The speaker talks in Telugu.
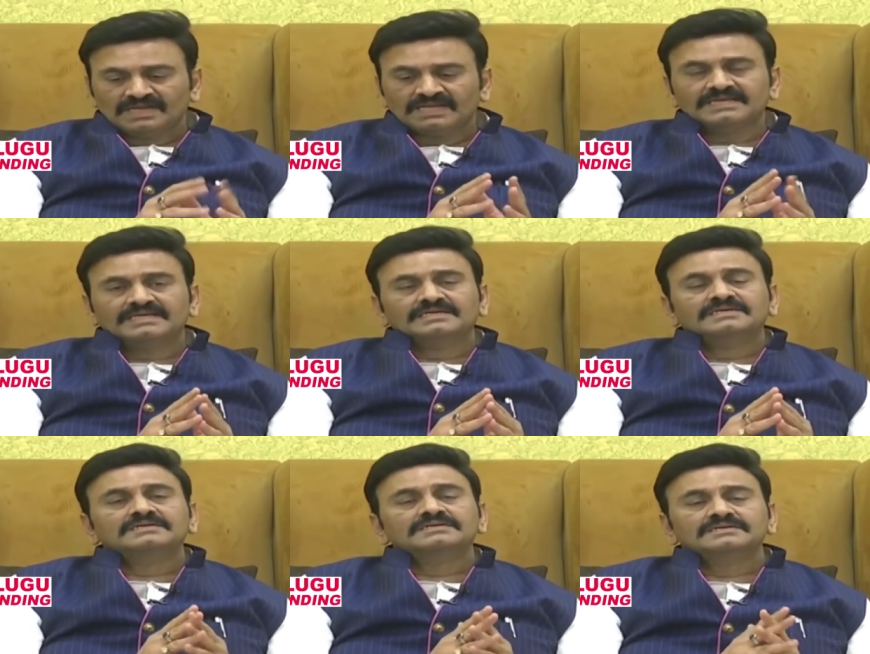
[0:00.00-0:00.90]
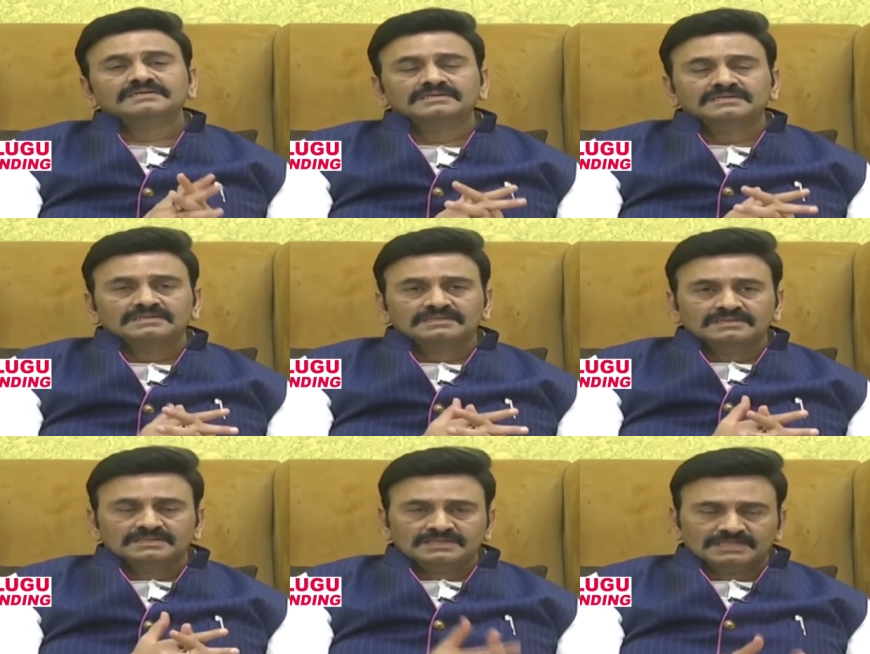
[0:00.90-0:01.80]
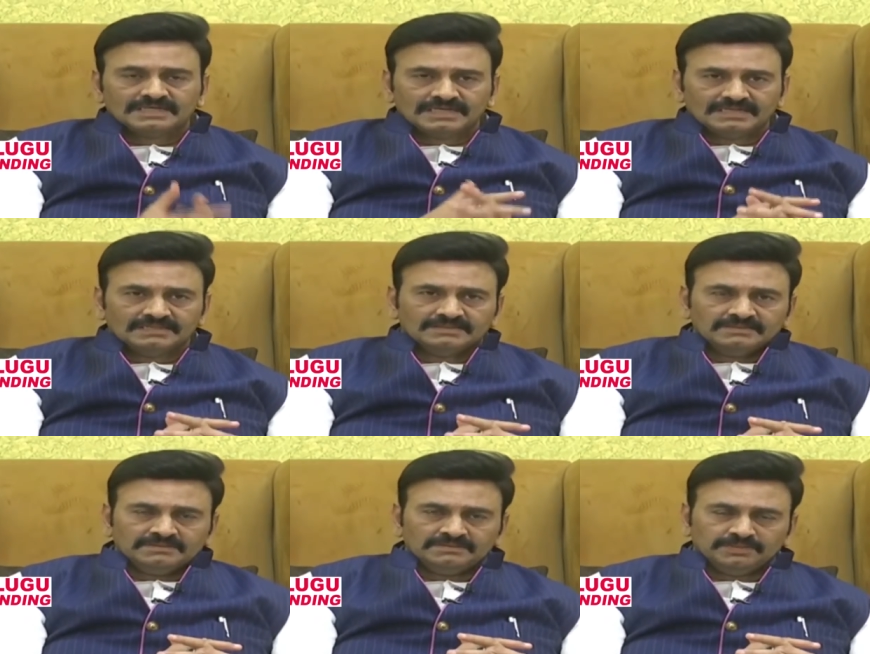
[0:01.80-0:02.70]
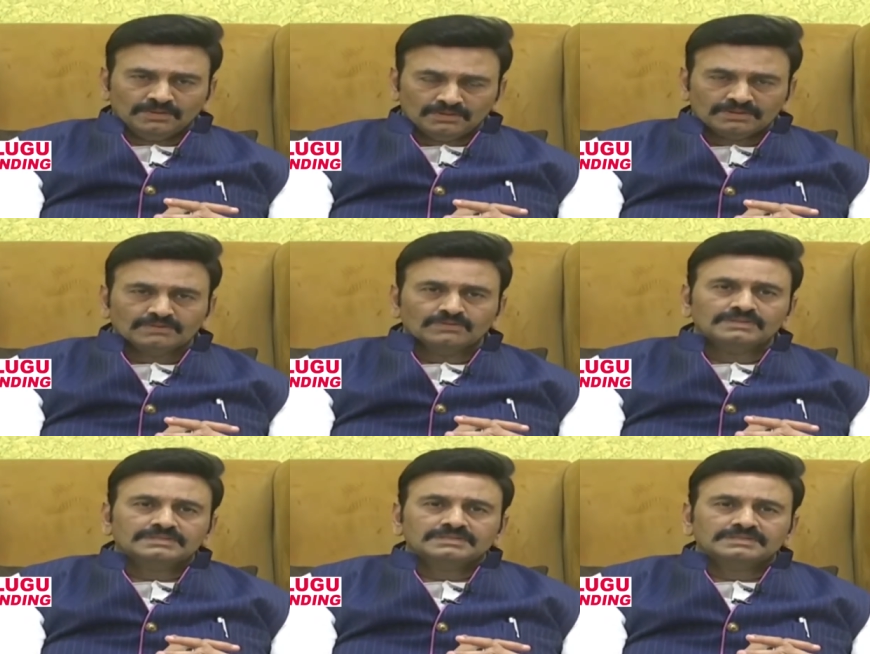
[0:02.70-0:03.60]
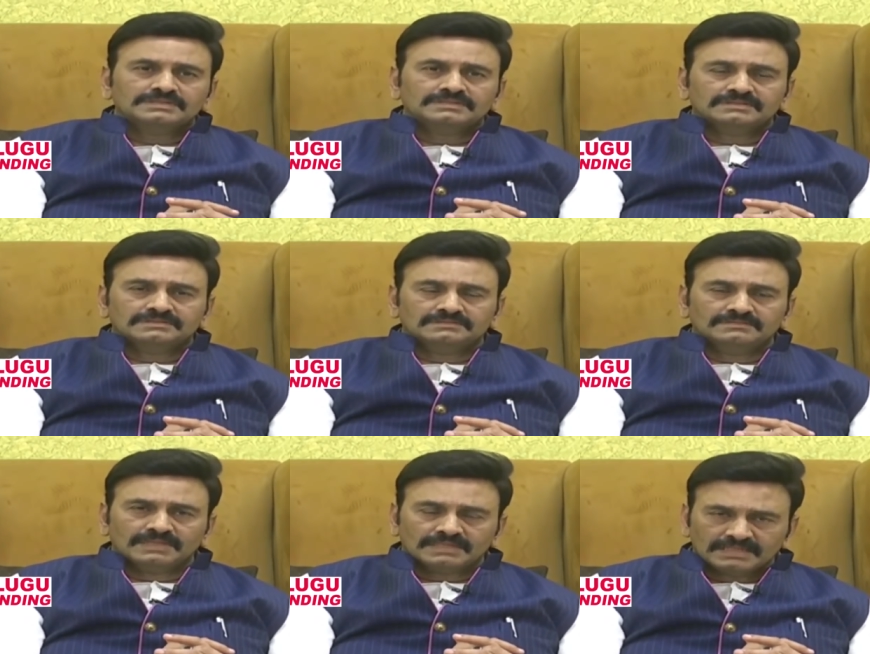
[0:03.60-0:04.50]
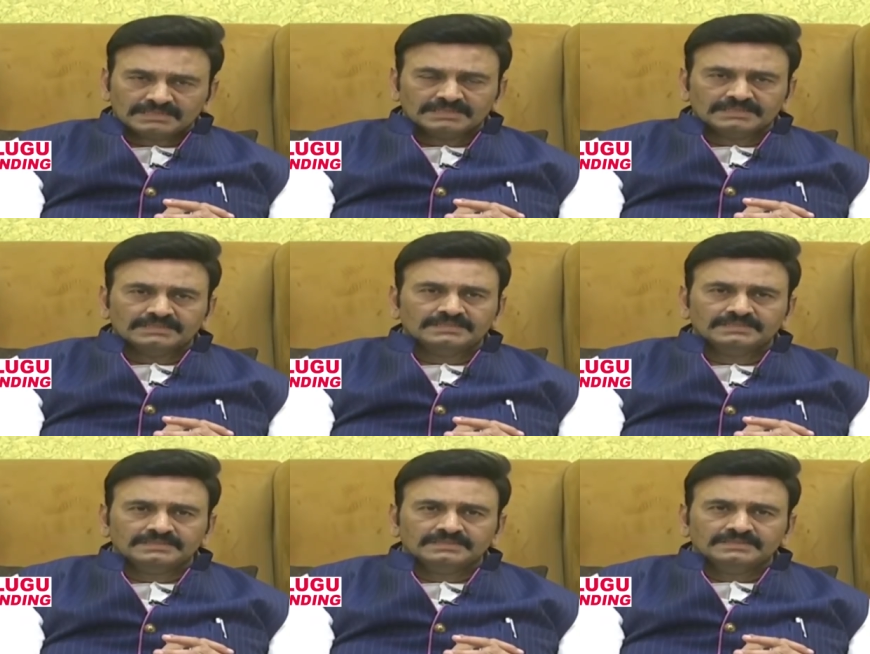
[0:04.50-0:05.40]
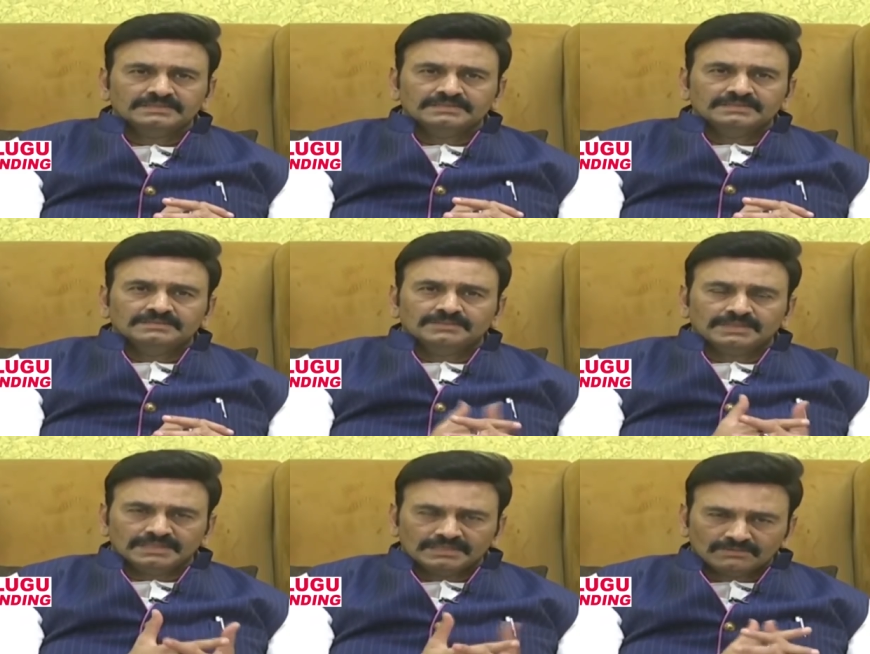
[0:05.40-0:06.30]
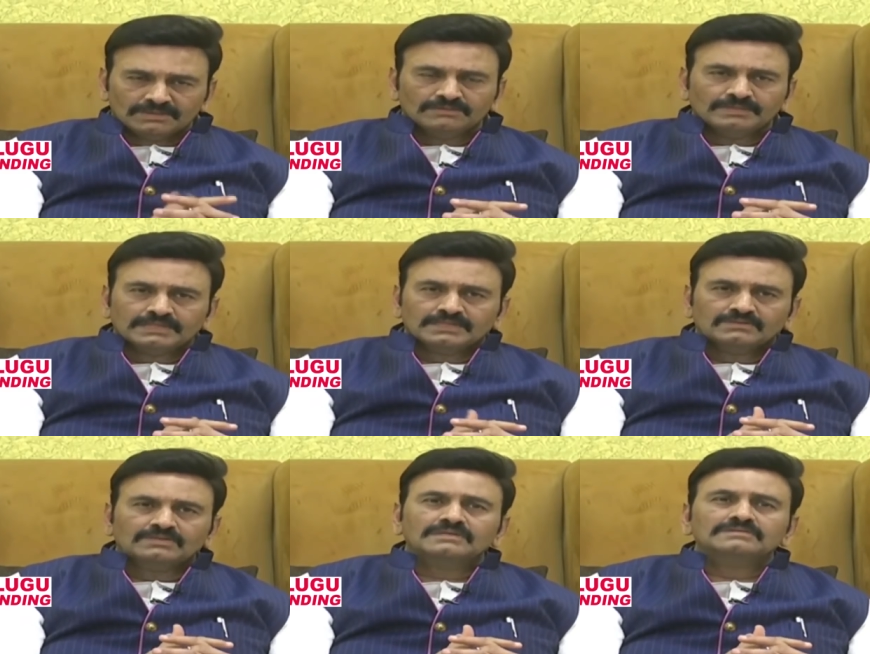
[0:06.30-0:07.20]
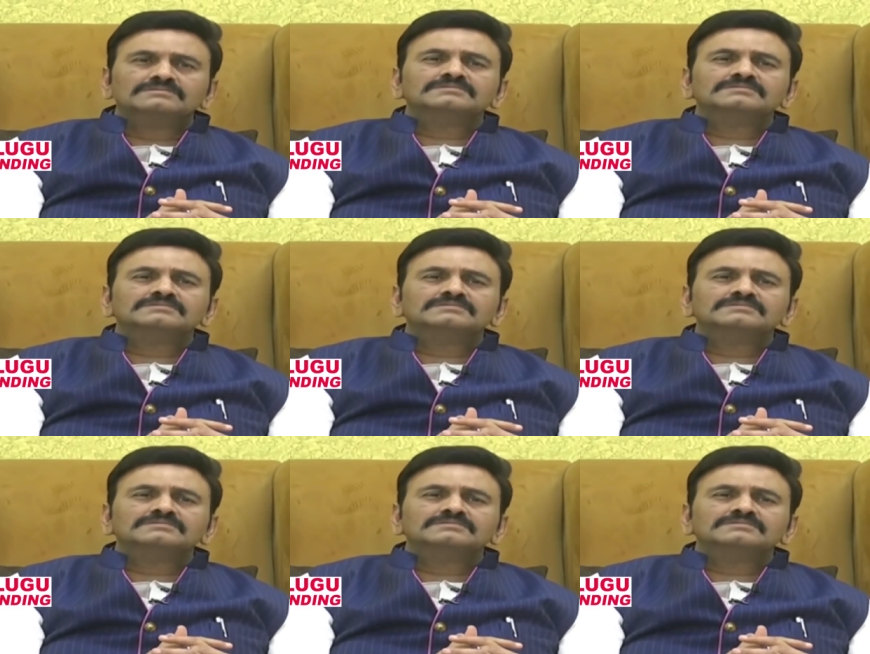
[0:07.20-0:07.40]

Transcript: అలాగే ఇక పొల్యూషన్ గురించి మాట్లాడితే మరి నిన్న ఉదయం మాట్లాడుకున్నాం